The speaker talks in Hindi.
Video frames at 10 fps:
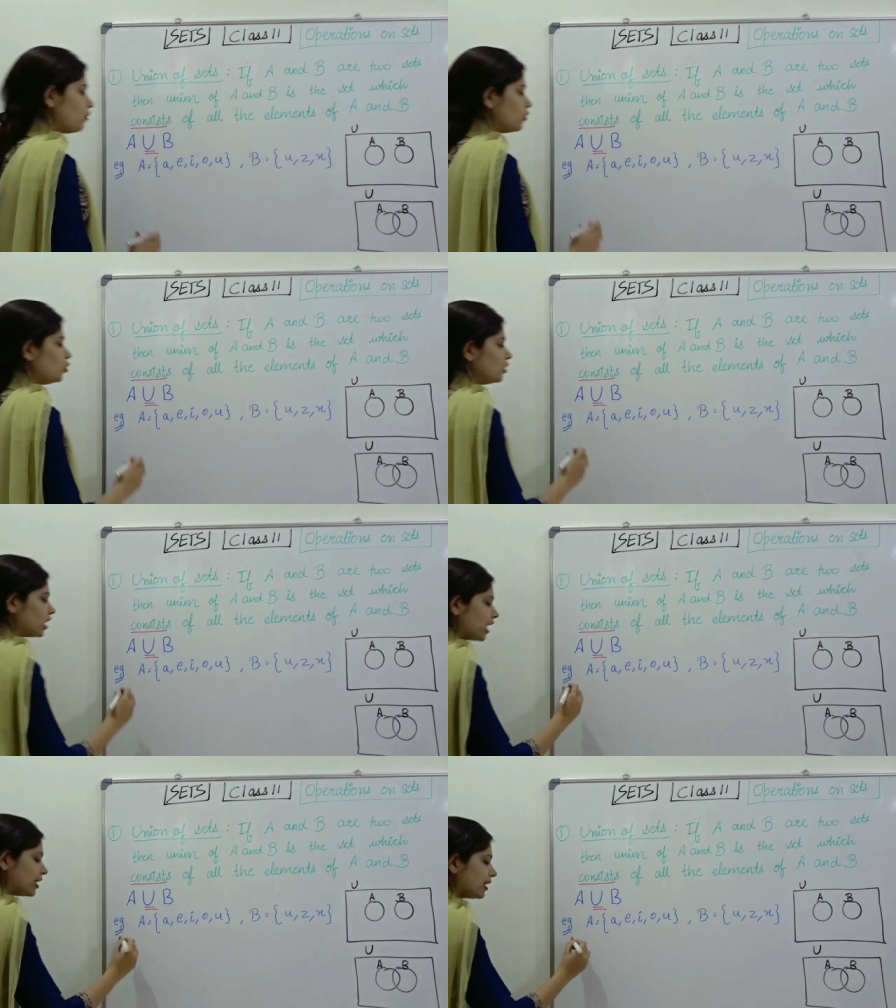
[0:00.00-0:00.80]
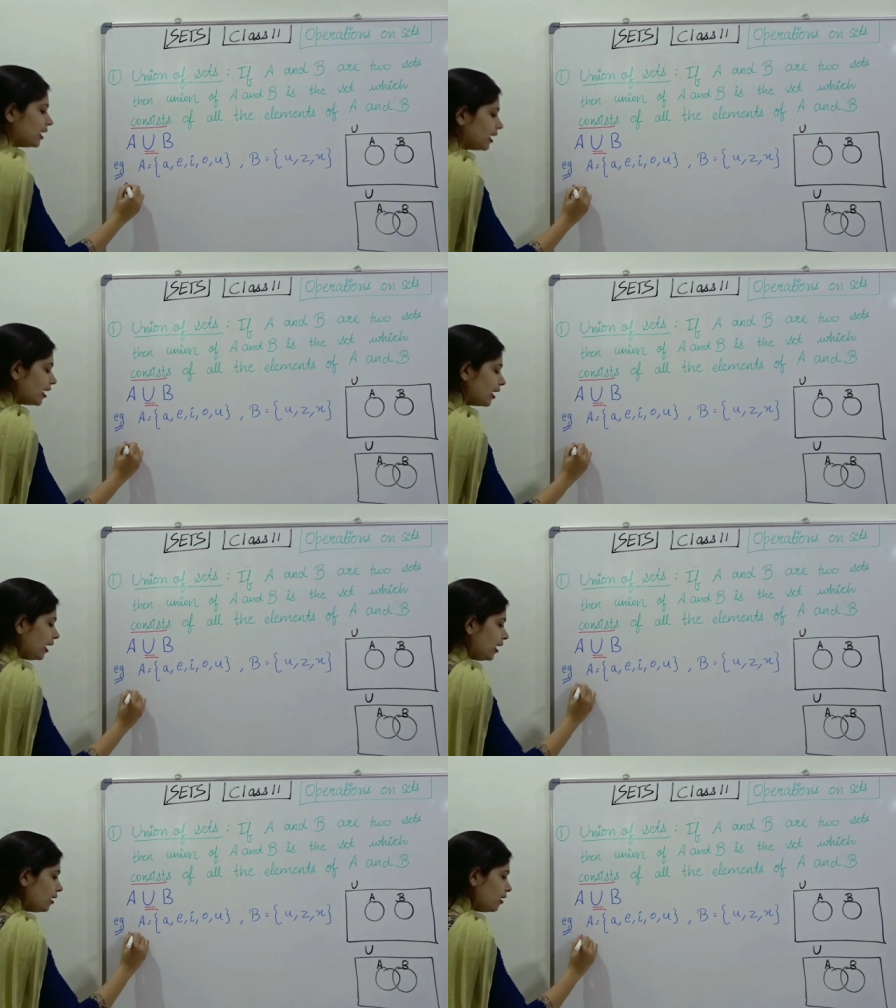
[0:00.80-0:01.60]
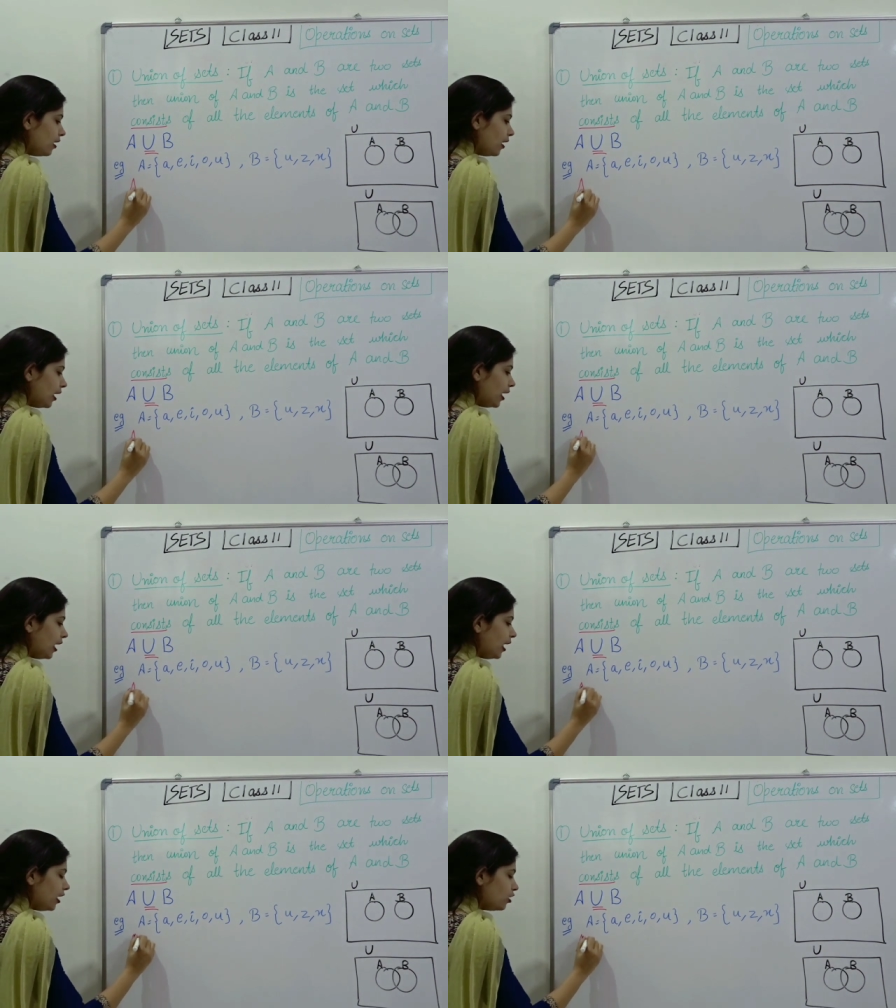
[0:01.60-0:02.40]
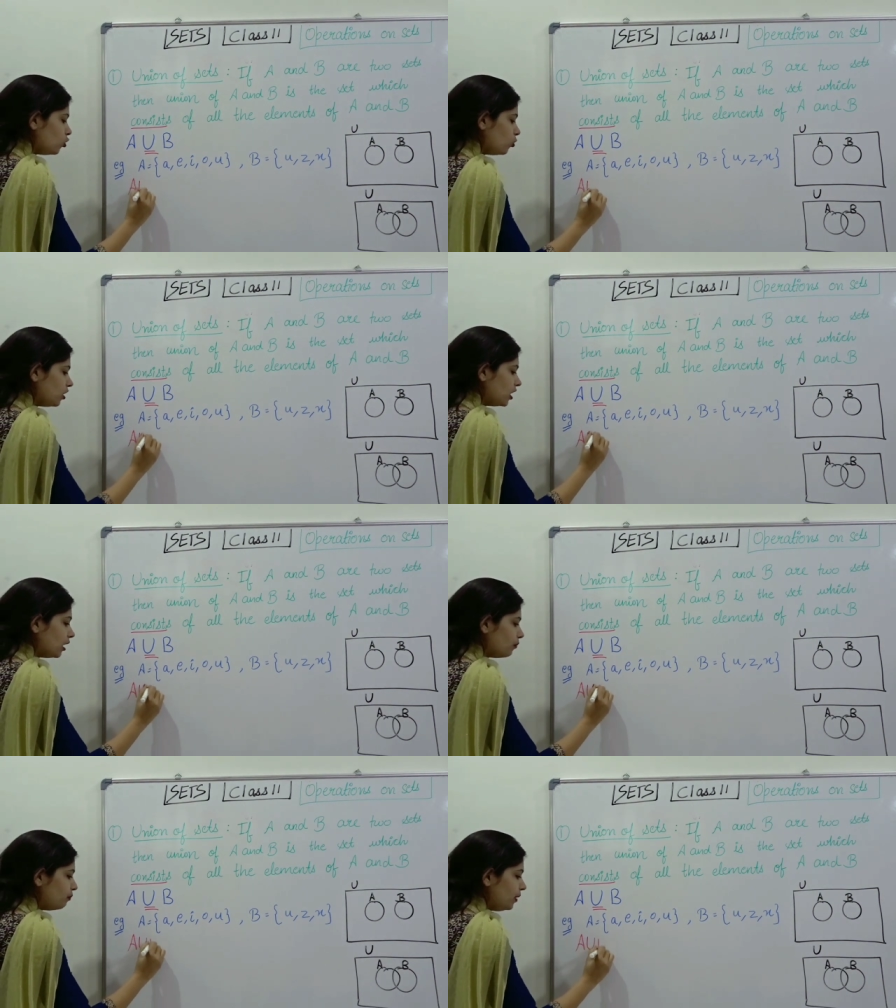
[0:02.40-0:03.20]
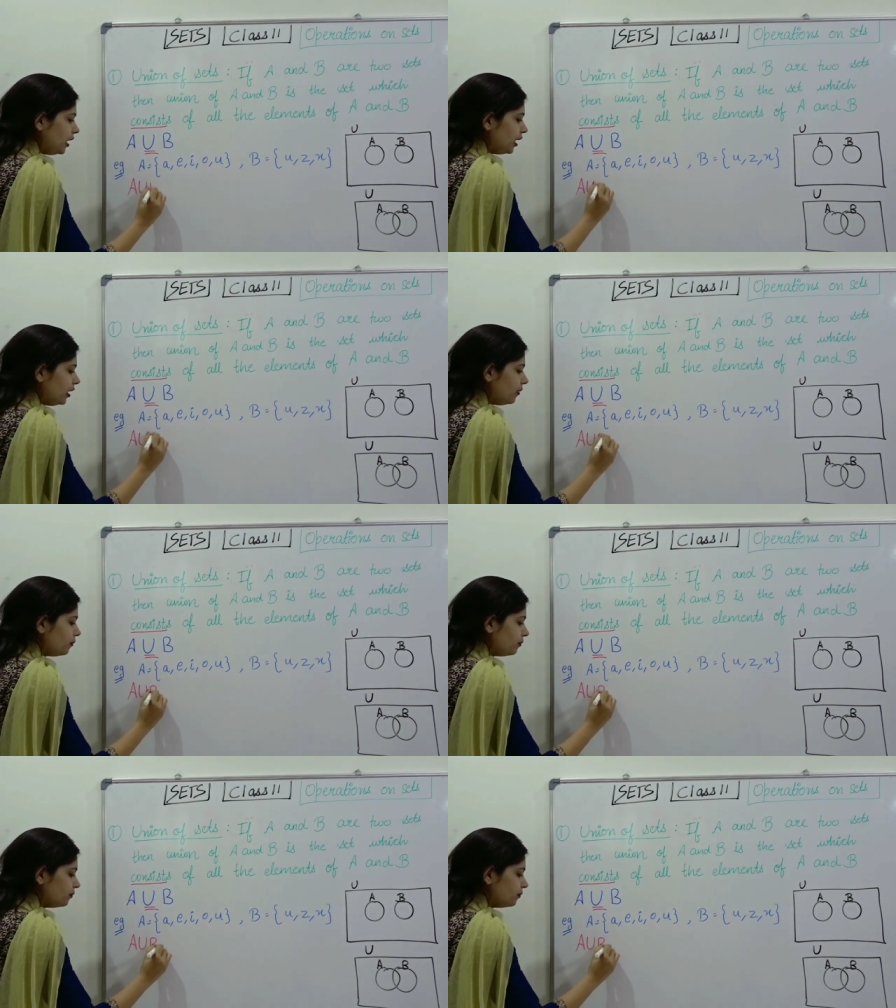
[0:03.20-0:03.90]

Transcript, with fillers: तो हम यूनियन कैसे लिखेंगे ए यूनियन बी